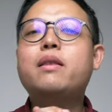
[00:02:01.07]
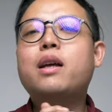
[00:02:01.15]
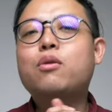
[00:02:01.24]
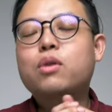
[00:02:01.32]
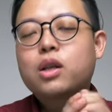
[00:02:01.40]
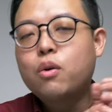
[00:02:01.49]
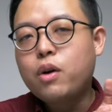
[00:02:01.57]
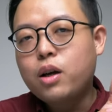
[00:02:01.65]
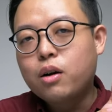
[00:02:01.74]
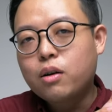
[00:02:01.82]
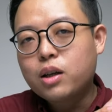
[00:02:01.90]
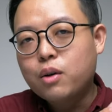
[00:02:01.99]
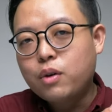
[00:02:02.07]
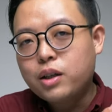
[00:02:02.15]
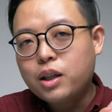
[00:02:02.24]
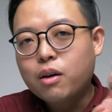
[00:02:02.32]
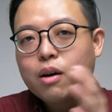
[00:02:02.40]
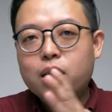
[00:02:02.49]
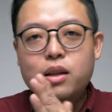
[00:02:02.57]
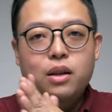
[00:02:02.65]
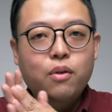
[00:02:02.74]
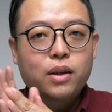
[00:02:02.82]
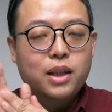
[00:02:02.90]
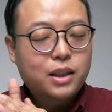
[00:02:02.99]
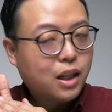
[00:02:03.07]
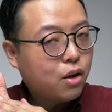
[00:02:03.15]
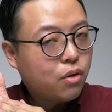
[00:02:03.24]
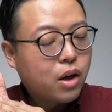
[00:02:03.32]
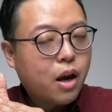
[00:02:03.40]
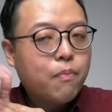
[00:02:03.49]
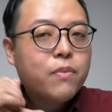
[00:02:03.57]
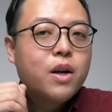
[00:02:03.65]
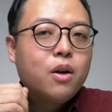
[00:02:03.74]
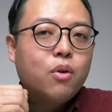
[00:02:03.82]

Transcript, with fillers: 那如果各位有任何问题的话呢，欢迎在底下留言，